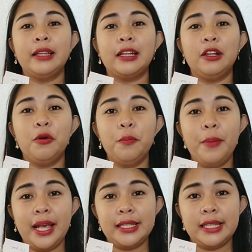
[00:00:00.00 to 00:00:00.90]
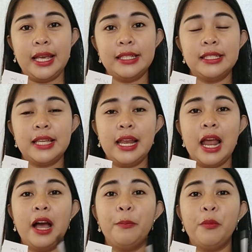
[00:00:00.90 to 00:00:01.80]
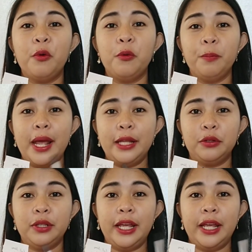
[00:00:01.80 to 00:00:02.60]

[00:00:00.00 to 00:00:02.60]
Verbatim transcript: Tatlong beses, kailangan po kumpleto